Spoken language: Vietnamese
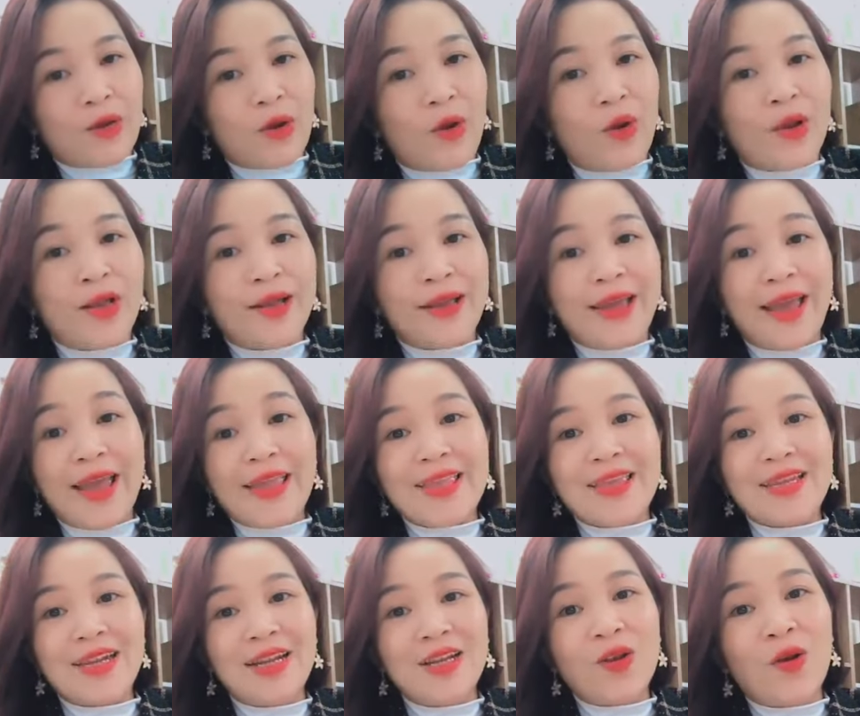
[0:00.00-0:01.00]
nó nghe
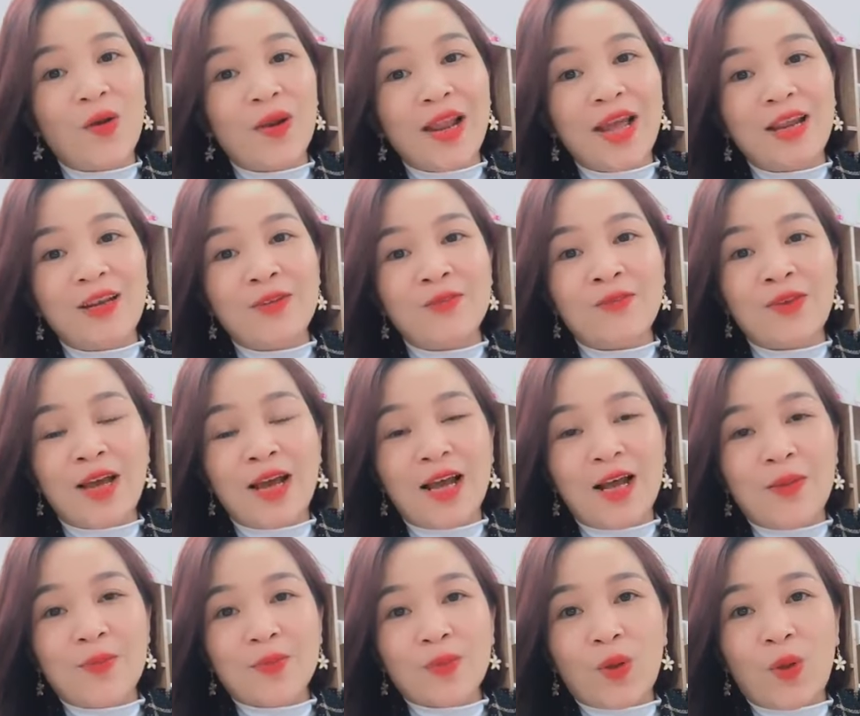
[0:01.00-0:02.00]
thì rất ngon ăn
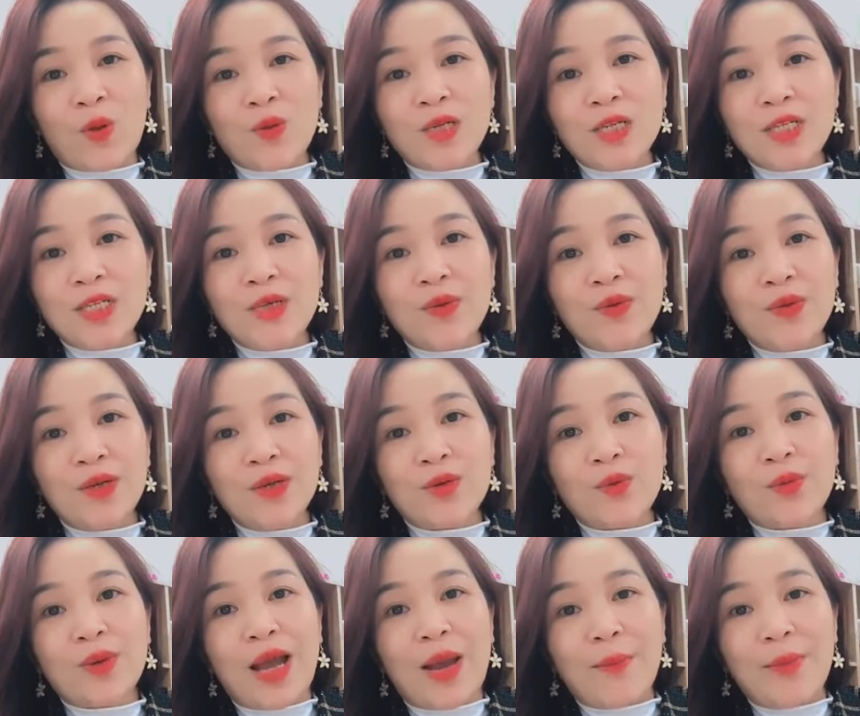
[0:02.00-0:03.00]
và có rất nhiều người
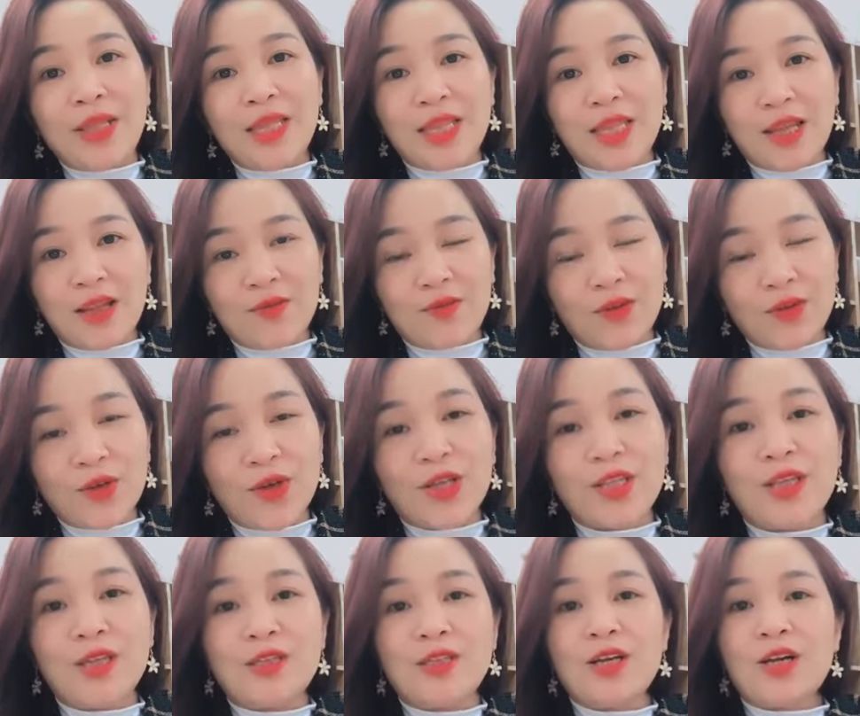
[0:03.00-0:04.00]
cũng đã mất tiền vào
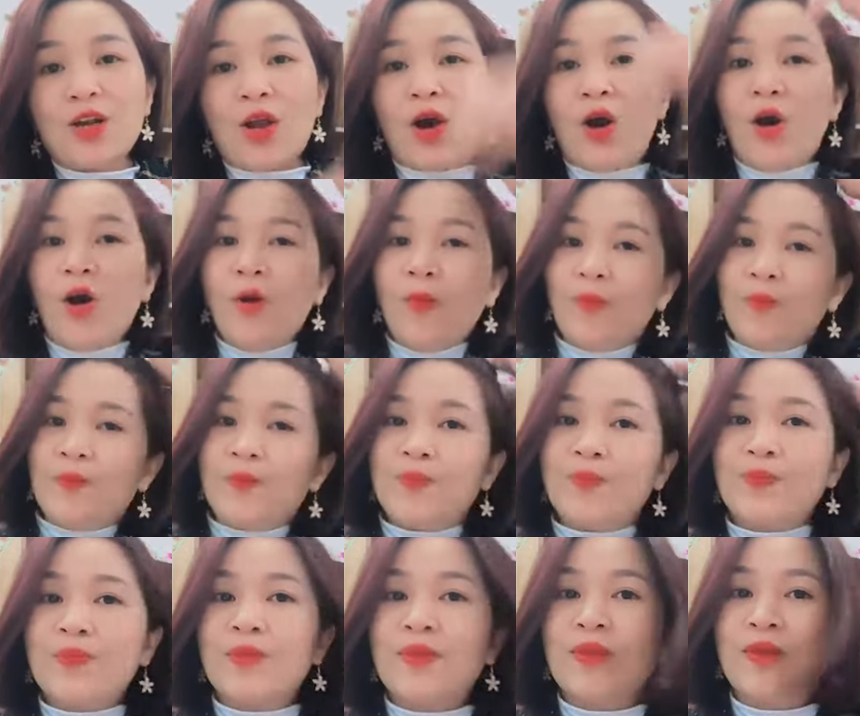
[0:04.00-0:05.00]
những thị trường đó.
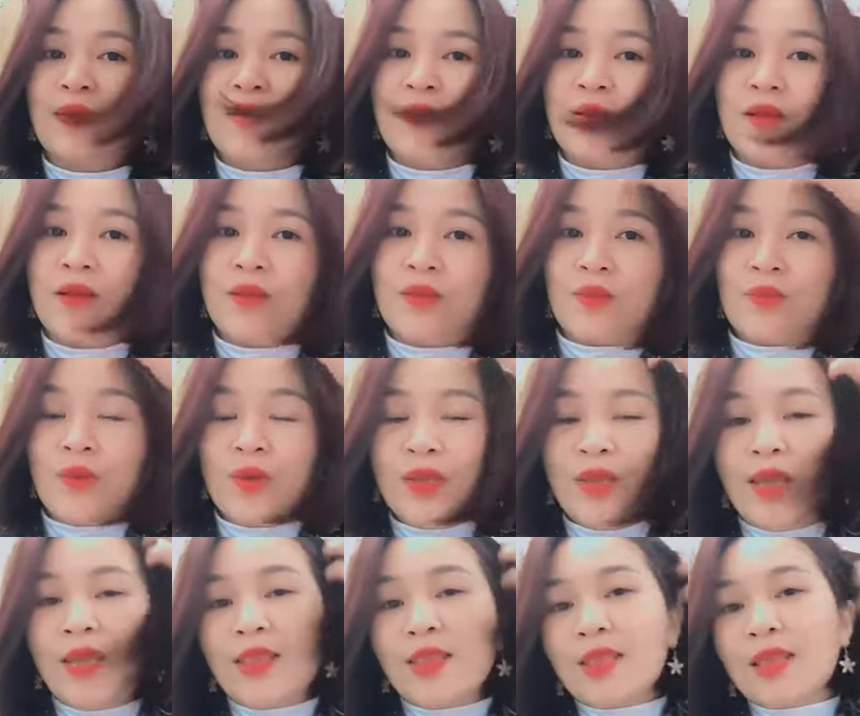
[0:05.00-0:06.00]
Tuy
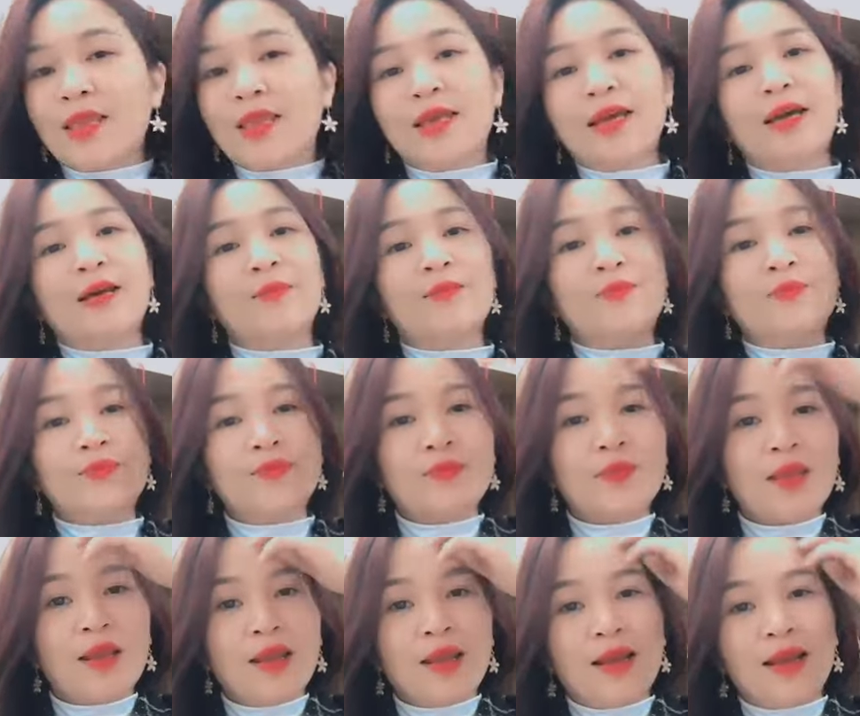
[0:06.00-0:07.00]
nhiên thì
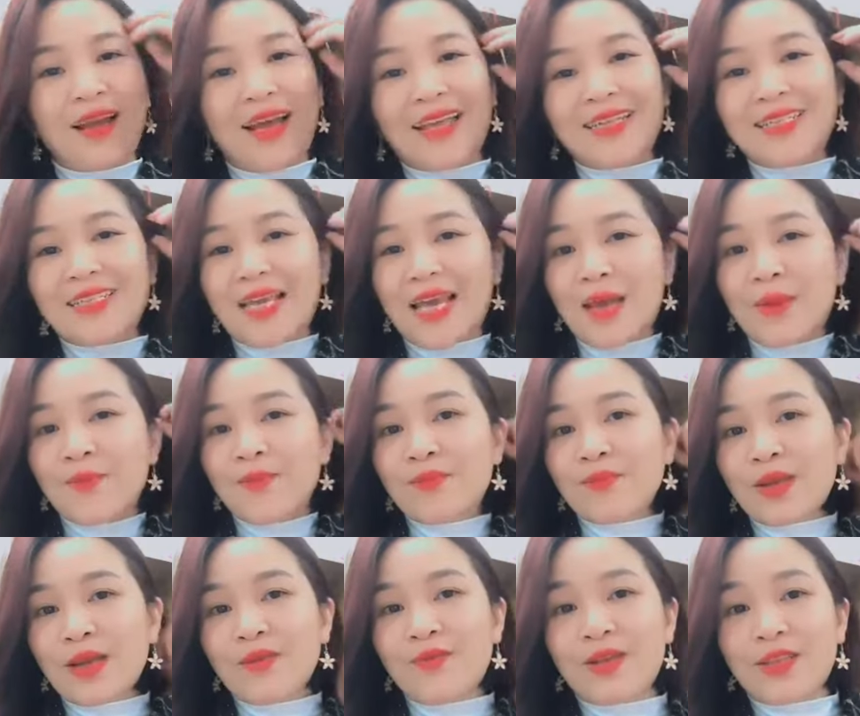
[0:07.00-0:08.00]
anh chị
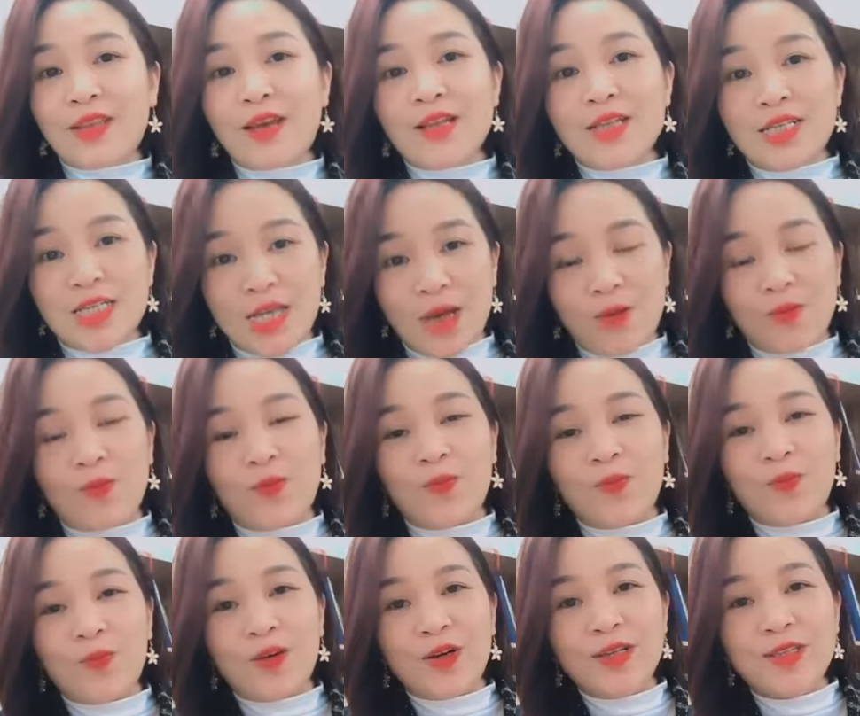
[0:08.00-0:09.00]
em cần phải thận trọng
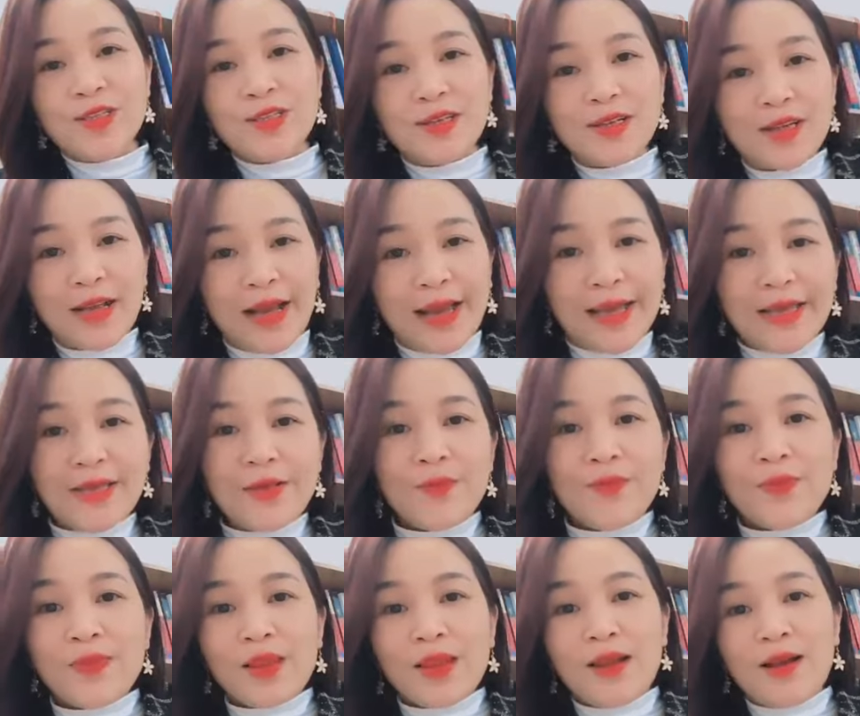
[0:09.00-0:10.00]
với những cái
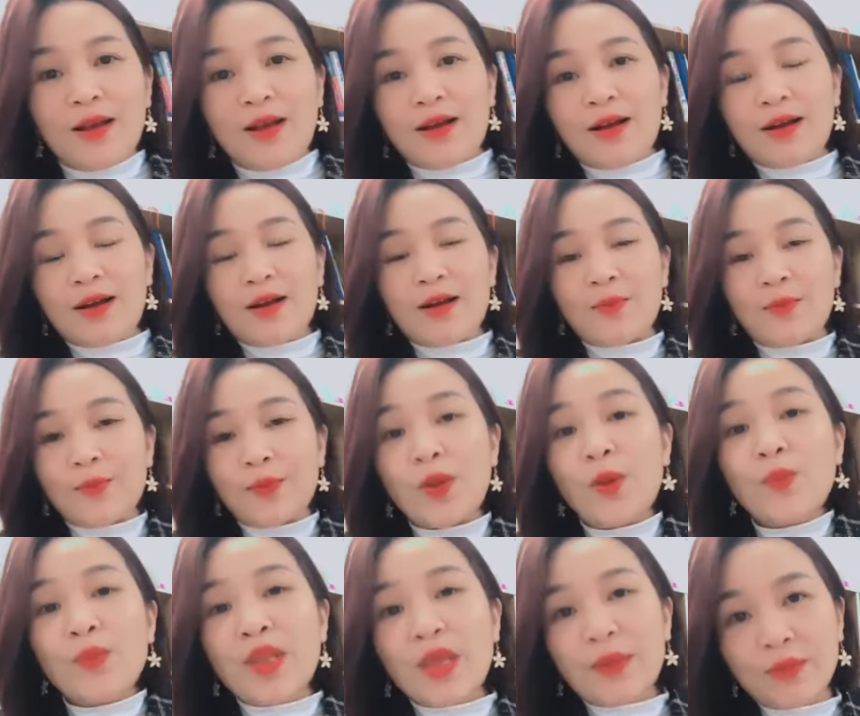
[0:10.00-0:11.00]

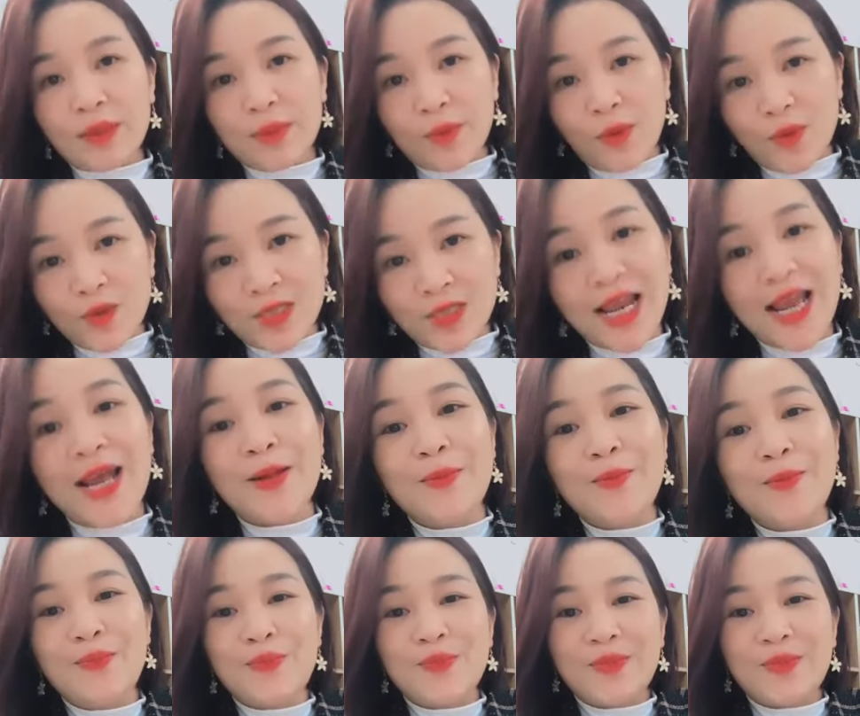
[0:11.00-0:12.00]
đồng tiền mình bỏ ra.